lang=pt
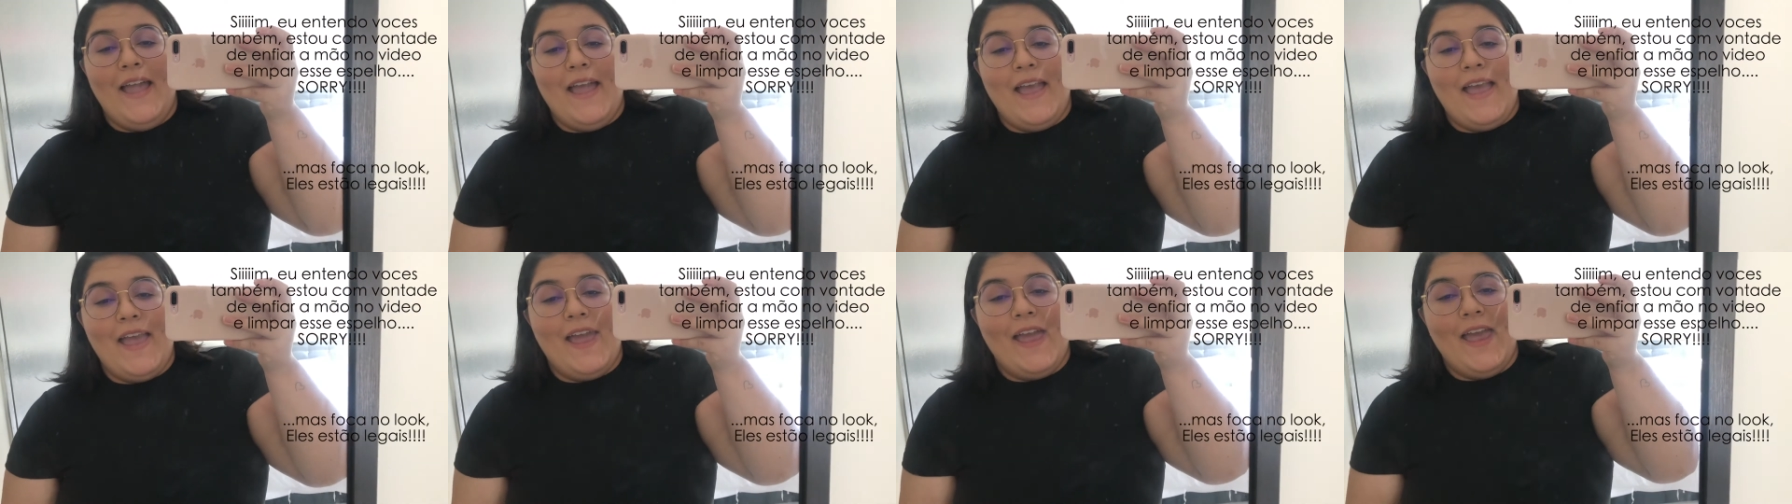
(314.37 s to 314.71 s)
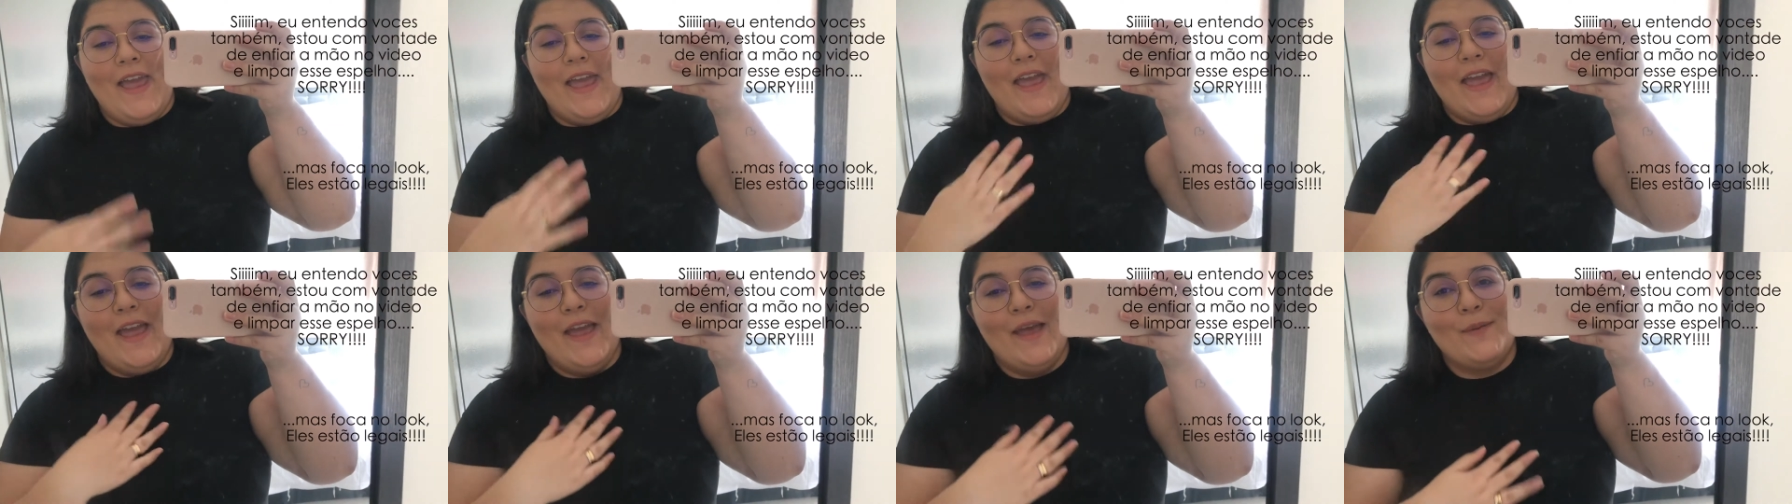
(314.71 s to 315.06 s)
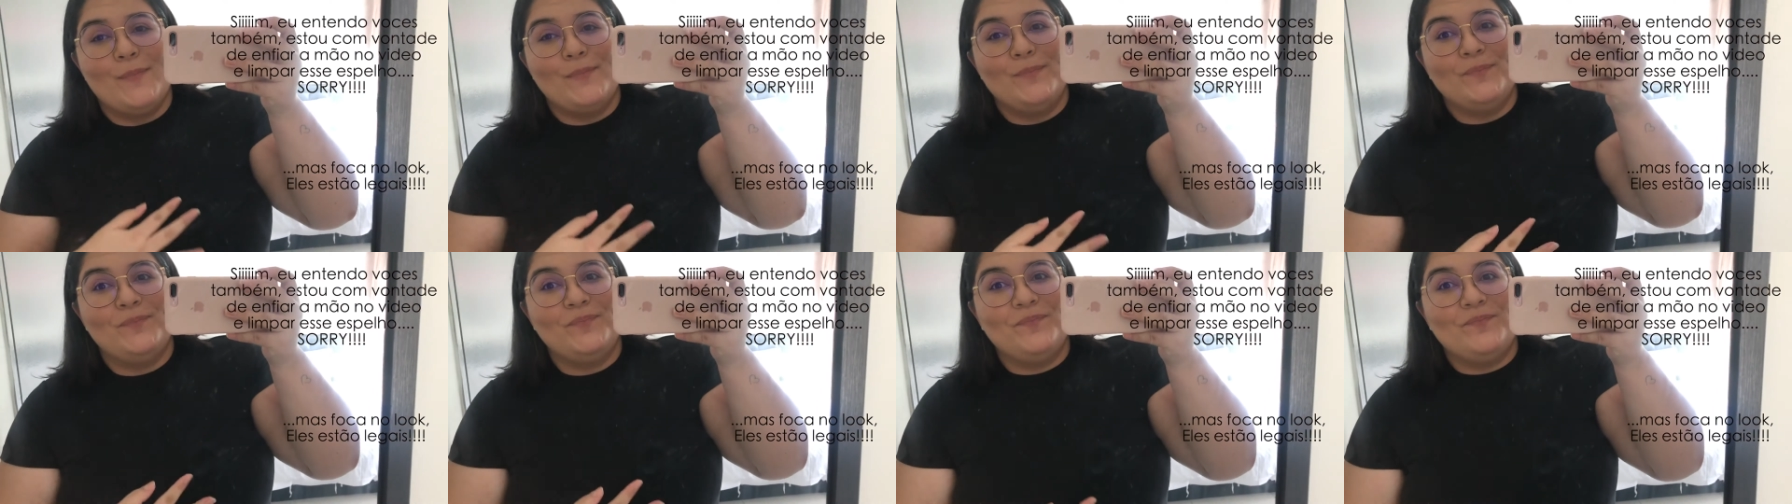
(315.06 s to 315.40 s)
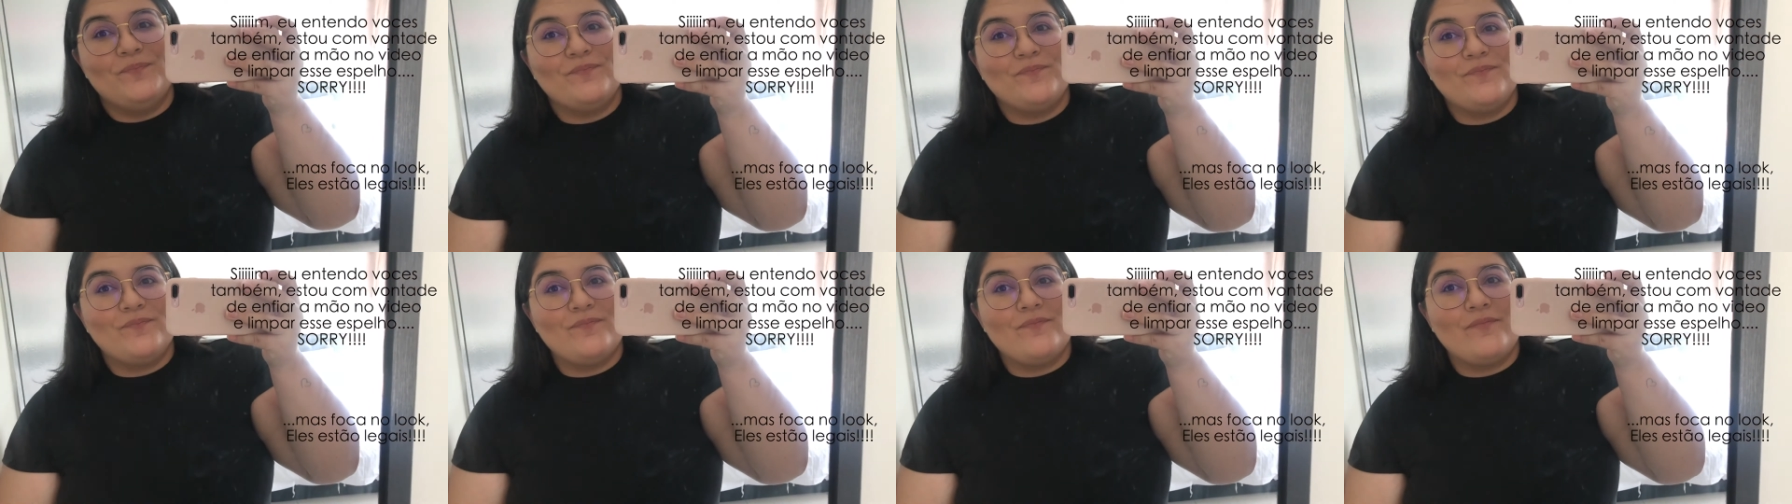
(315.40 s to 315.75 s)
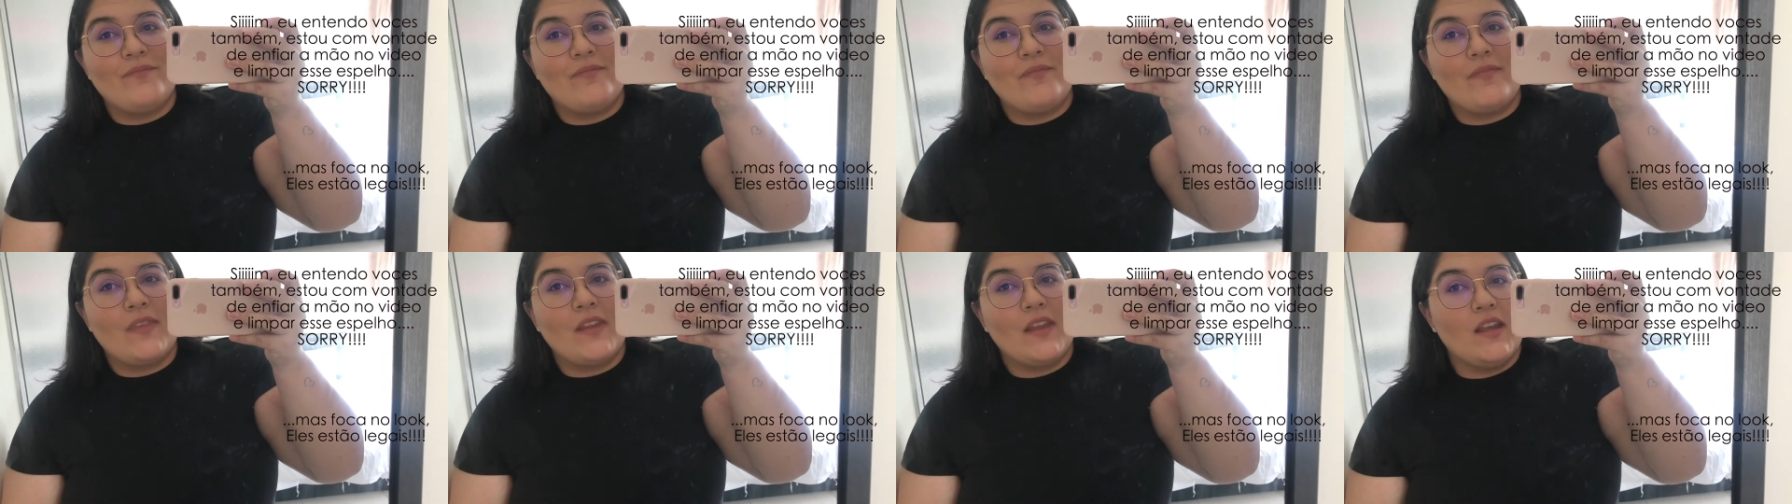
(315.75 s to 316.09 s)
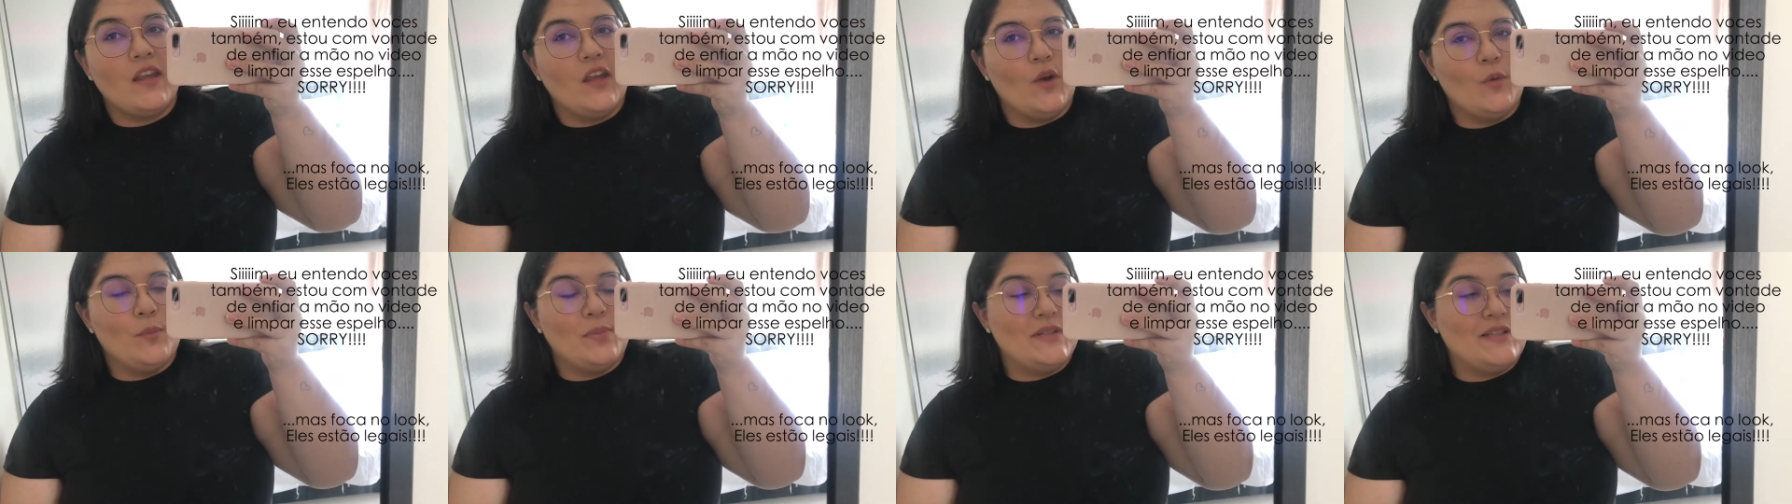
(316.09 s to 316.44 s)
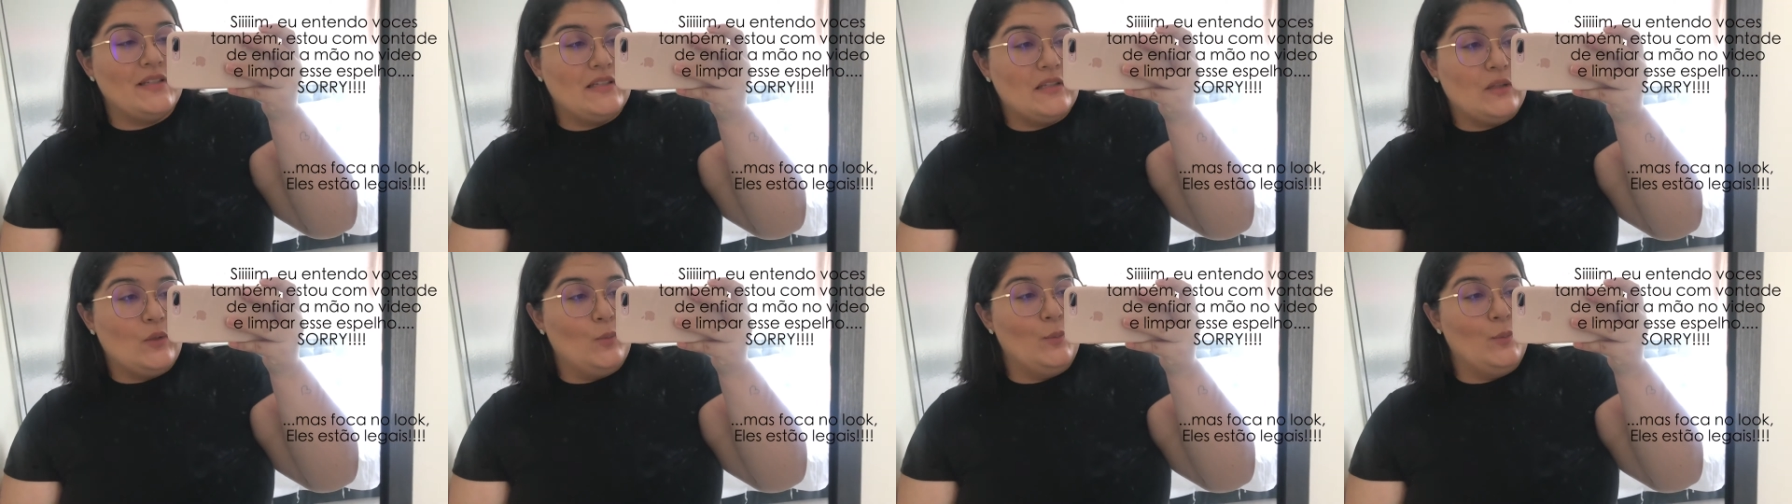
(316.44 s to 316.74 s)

É... Eu preciso